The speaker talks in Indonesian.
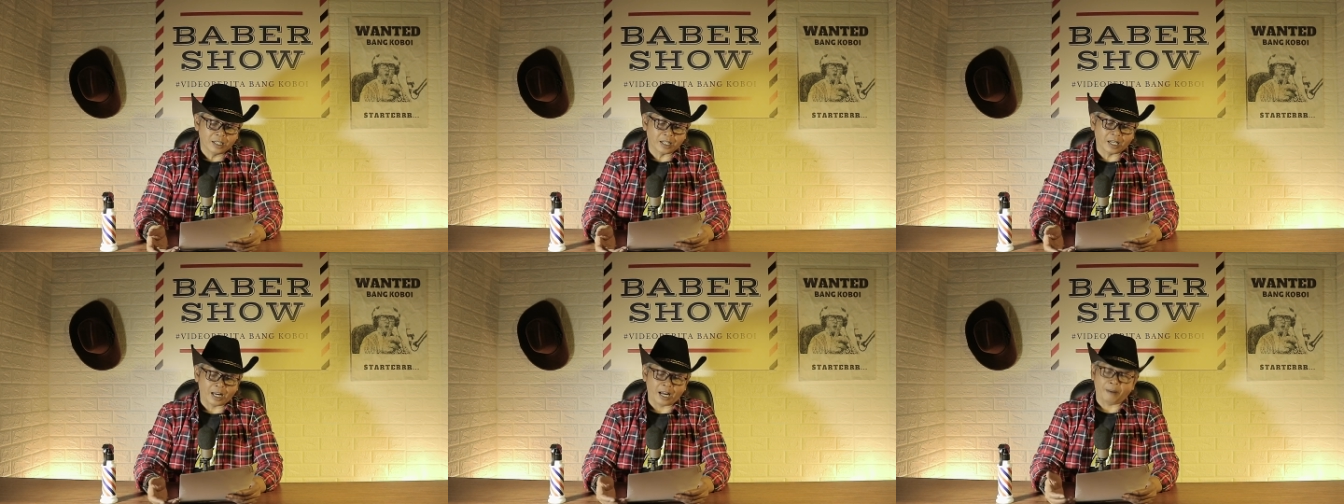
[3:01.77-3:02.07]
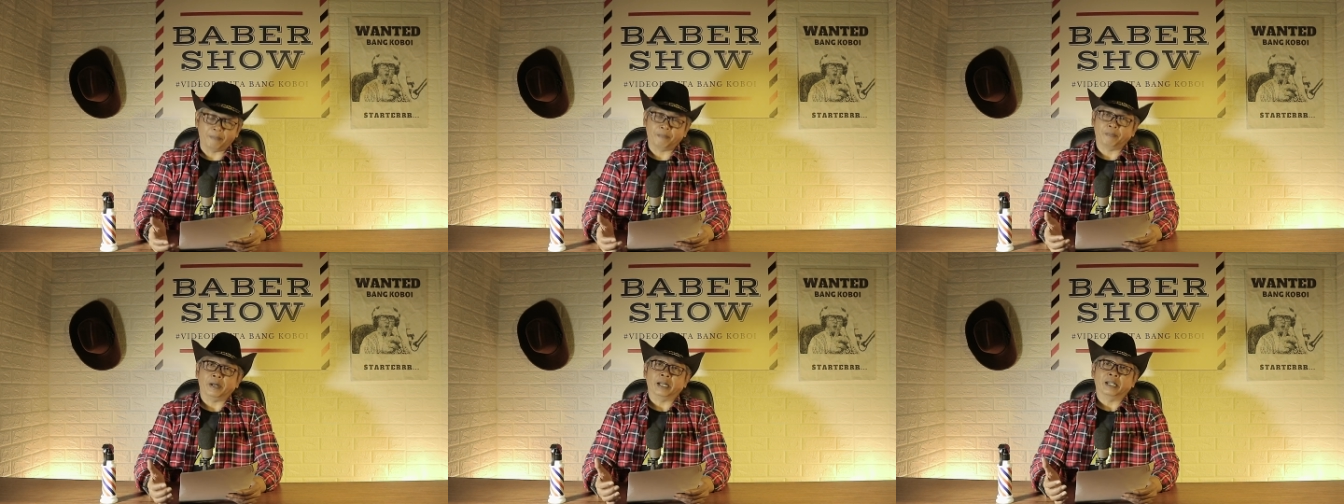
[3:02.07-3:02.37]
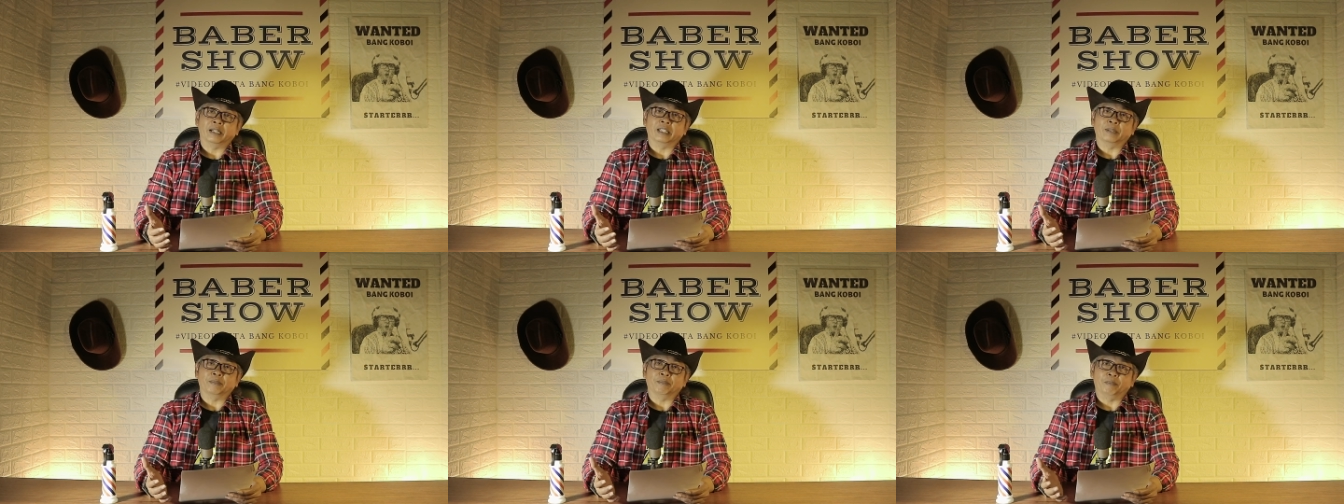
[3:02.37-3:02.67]

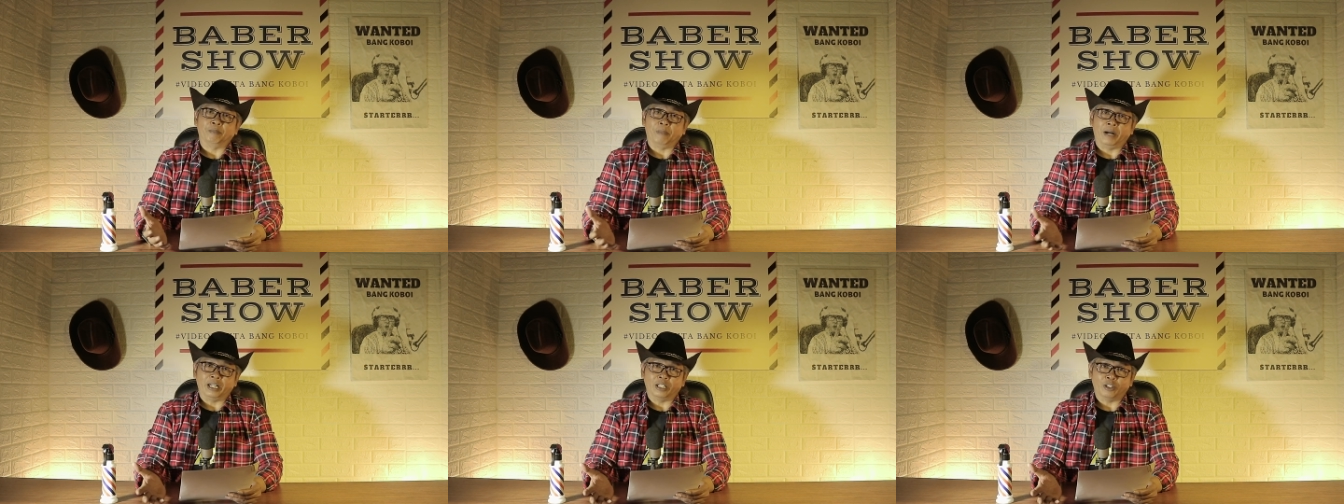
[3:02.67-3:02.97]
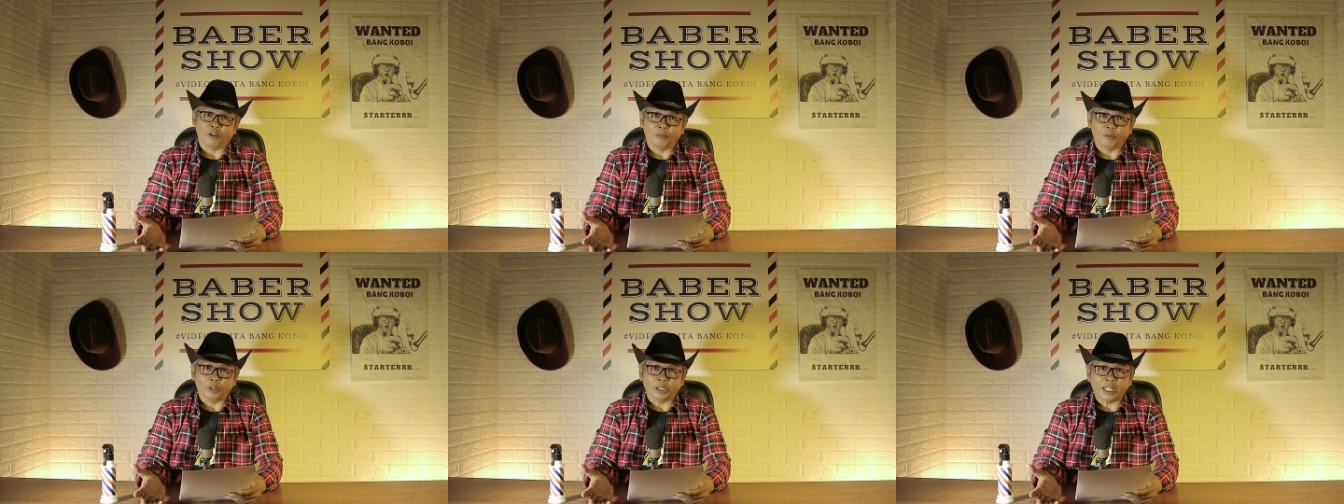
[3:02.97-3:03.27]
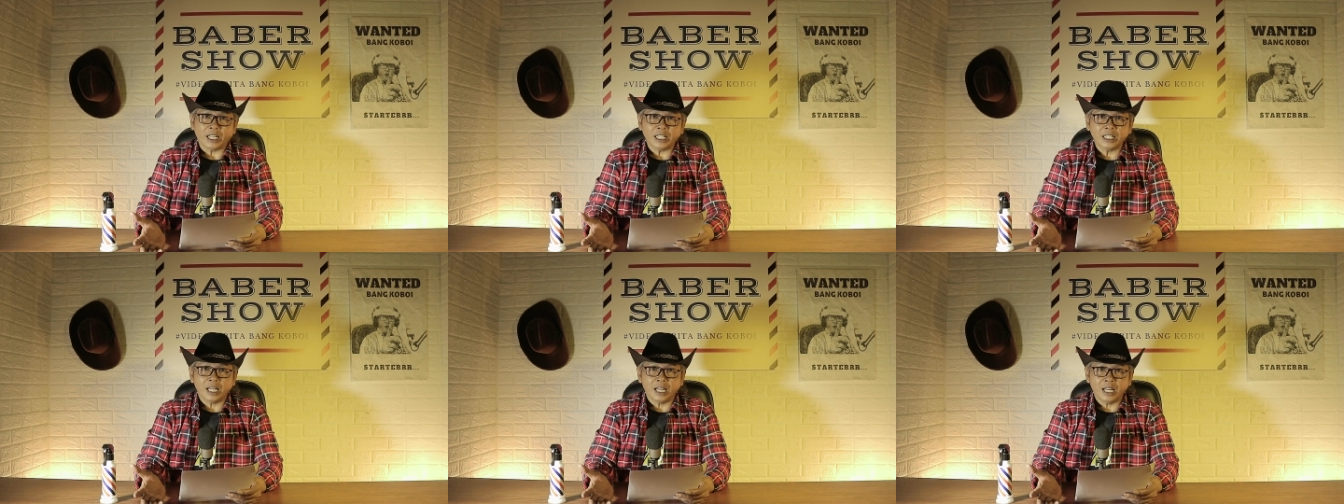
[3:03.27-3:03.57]
Ngapain main nyomot
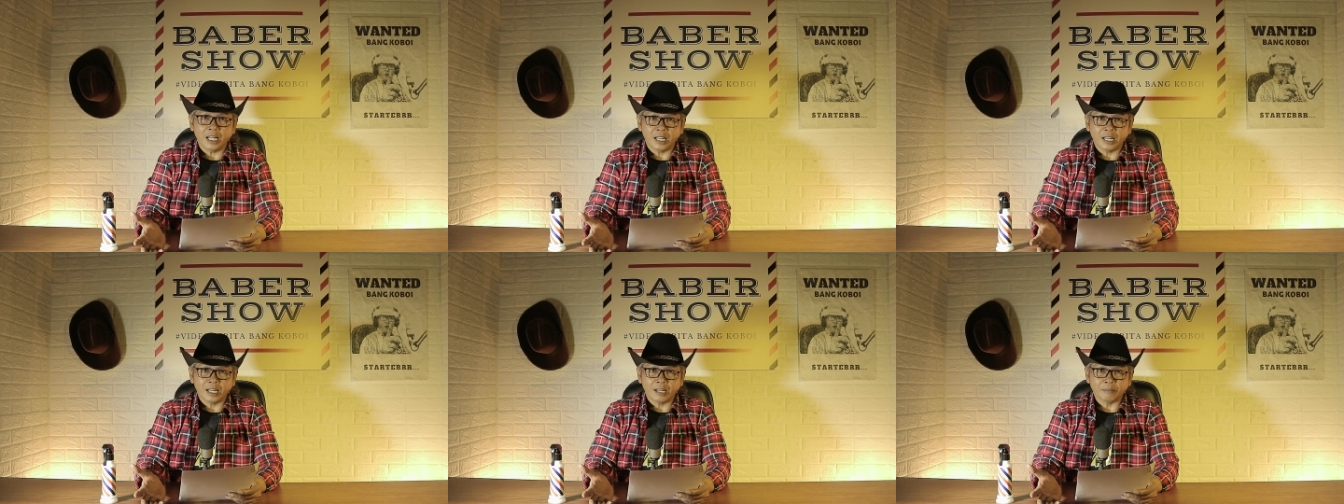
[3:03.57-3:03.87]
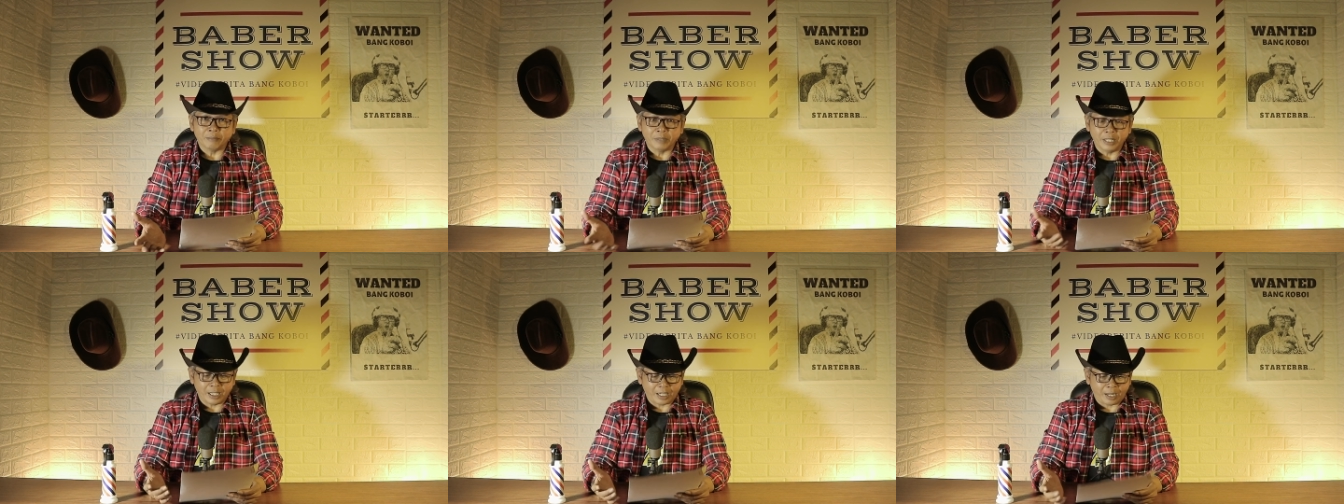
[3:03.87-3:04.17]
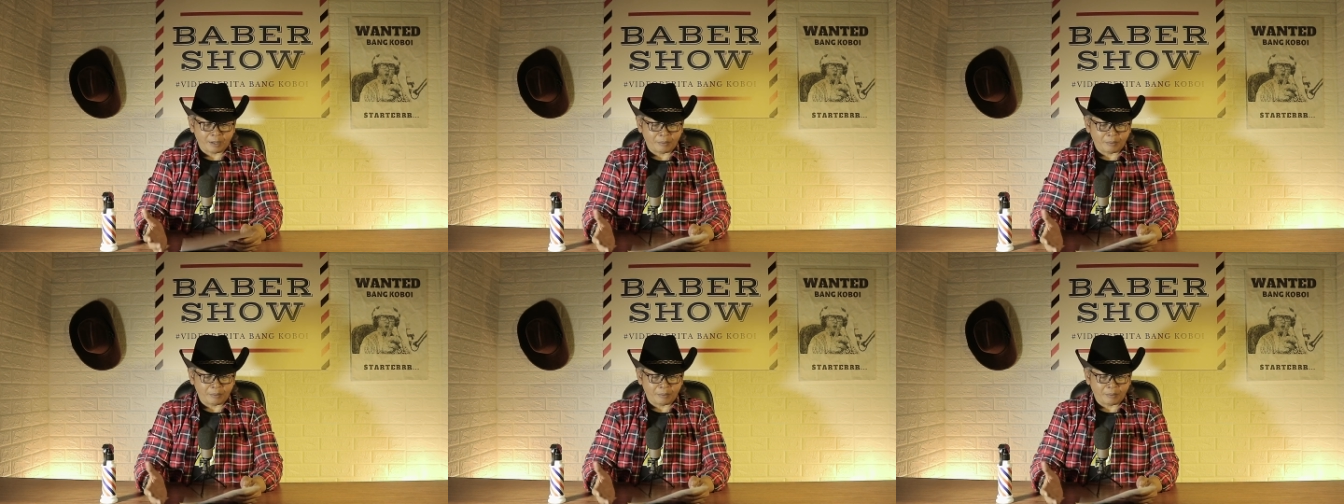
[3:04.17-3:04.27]
aja? bener